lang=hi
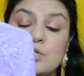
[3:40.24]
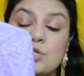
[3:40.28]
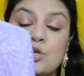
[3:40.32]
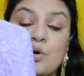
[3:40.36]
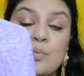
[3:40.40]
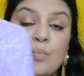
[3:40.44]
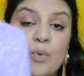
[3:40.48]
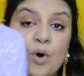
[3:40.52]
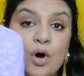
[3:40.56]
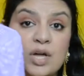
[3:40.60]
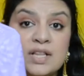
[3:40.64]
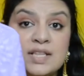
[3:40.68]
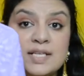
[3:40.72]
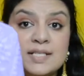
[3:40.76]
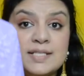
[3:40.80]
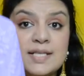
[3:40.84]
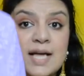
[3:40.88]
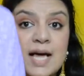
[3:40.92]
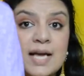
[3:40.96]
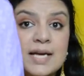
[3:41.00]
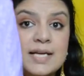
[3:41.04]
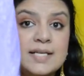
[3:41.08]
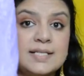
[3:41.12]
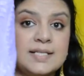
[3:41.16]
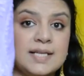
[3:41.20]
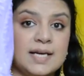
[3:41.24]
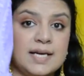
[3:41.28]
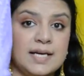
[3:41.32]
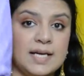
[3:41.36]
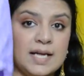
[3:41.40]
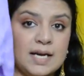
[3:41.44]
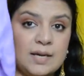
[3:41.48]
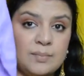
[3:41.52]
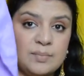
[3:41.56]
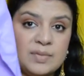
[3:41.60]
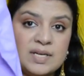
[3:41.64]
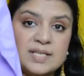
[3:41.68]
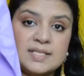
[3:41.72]
इसको बहुत आसानी से
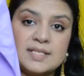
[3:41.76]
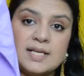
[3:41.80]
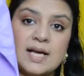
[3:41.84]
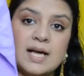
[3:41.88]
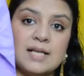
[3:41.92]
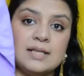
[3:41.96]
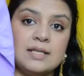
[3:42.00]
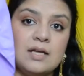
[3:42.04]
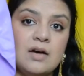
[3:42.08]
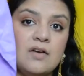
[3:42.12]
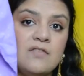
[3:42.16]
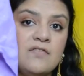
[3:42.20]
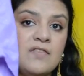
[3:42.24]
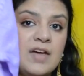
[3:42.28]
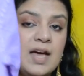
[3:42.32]
डेनिम के साथ